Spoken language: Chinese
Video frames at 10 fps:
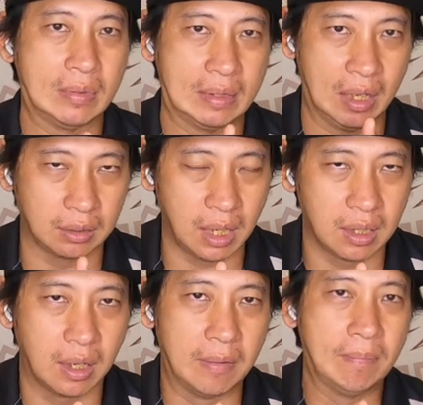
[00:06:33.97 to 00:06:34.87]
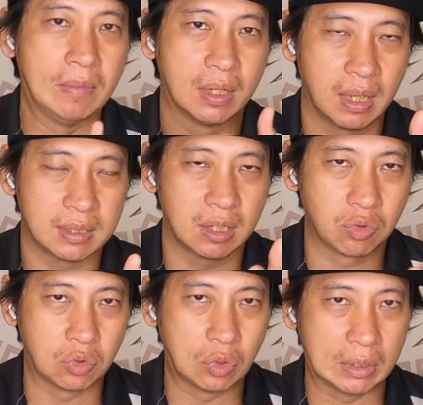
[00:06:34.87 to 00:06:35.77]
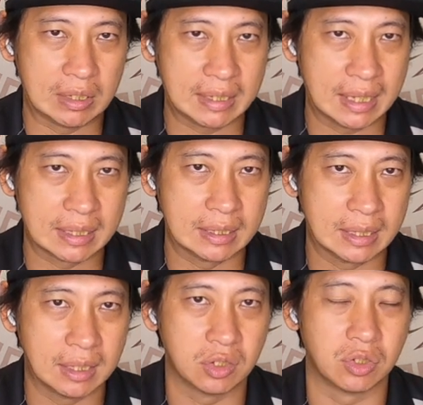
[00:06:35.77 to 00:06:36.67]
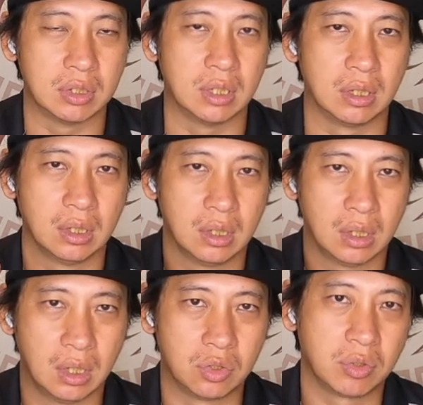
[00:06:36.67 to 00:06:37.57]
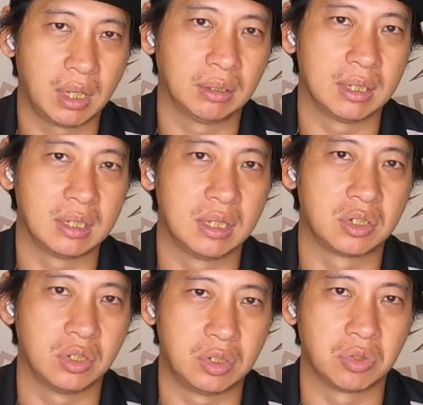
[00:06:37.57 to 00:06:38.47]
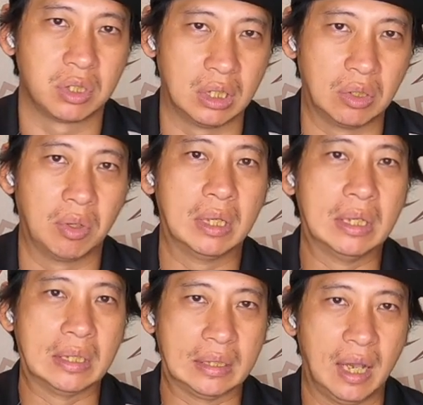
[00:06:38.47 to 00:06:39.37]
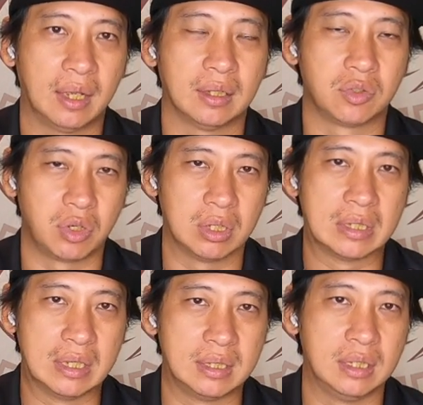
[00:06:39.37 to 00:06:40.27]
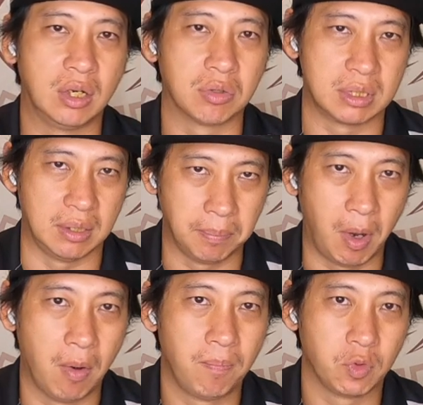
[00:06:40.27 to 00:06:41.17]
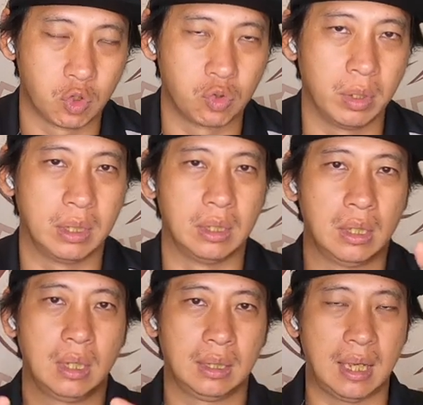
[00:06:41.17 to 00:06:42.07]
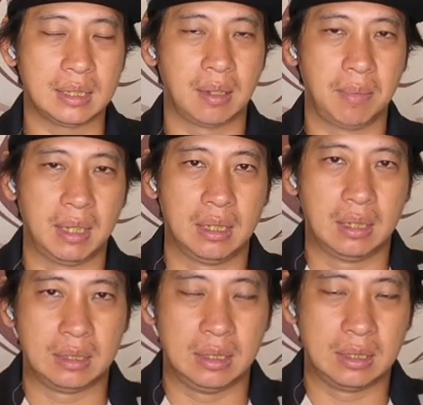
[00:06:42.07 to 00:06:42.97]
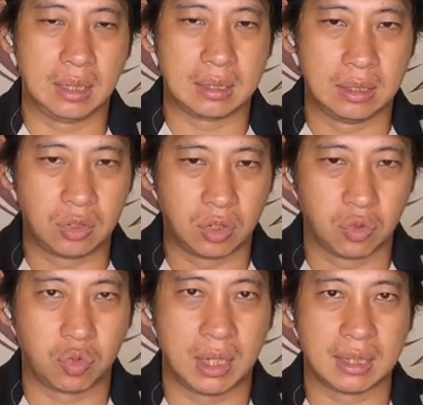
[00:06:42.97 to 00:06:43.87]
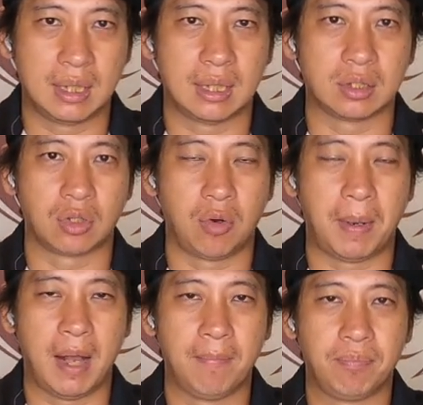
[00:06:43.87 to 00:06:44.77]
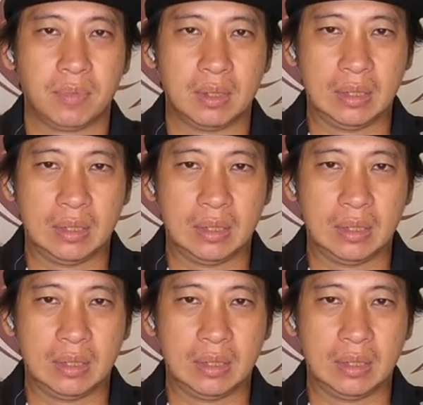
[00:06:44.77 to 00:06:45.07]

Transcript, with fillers: 那当然，刚才所说到刹车这件事情，很重要的一件事，就是因为他的全身肌肉紧绷，所以他前面骑车时手抓着那个手把，